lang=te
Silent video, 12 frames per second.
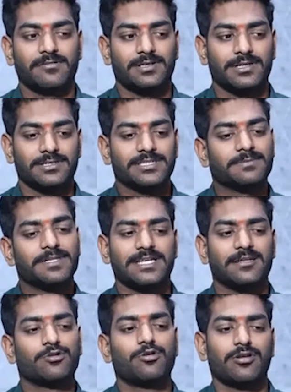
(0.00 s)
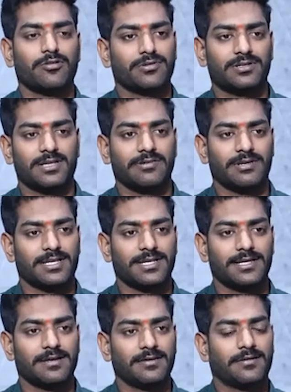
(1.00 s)
ఒక సంథింగ్ ఏదో గోల్ ఉంటుంది
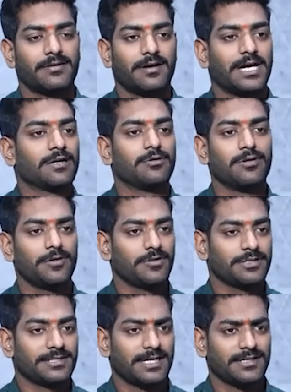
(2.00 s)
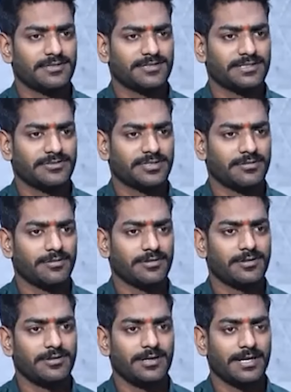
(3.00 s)
వాళ్ళకి ఆ గోల్ గురించి ఆలోచించే
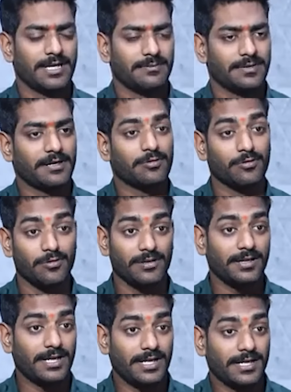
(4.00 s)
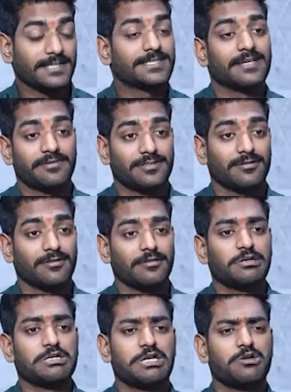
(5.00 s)
విషయంలో ఐ మీన్ ఆ గోల్ రీచ్ అయ్యే
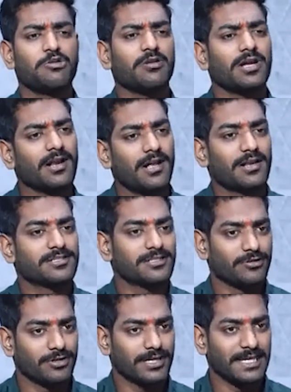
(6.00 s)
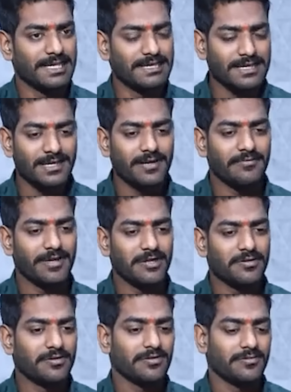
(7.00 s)
విషయంలో ఎన్నో రకాల ఆలోచనలు ఉంటాయి
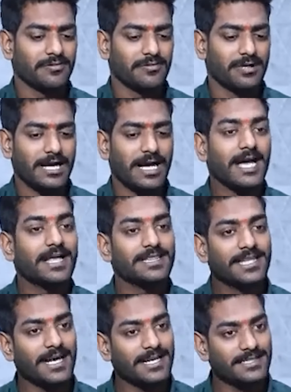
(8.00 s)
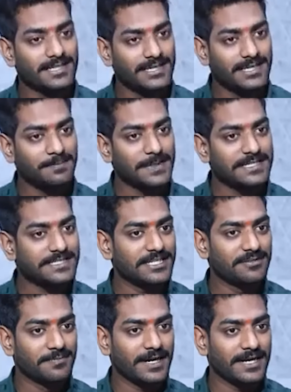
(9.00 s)
వాళ్ళు ఆ దానికి తగ్గ పని
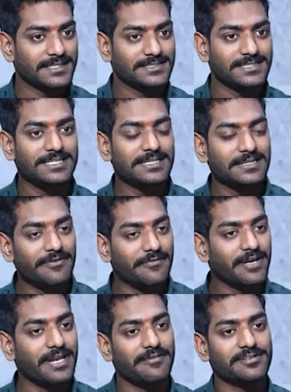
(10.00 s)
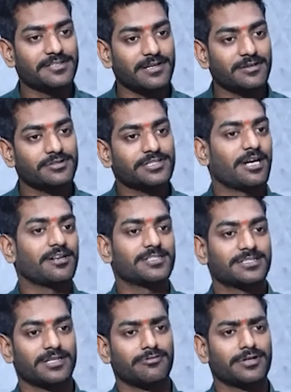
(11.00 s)
చేయడం మానేసి వేరే విషయాల గురించి
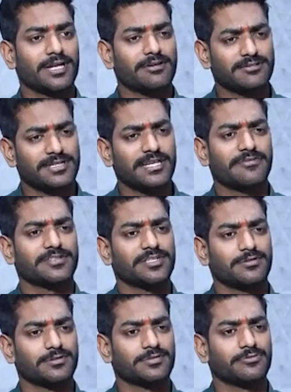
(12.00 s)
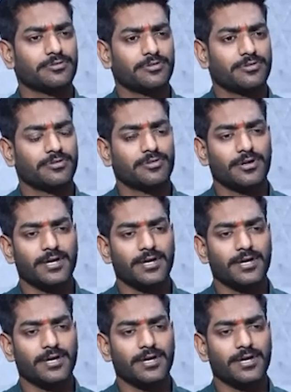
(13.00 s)
ఆలోచిస్తూ ఉంటారు అవసరం లేని విషయం కోసం ఓ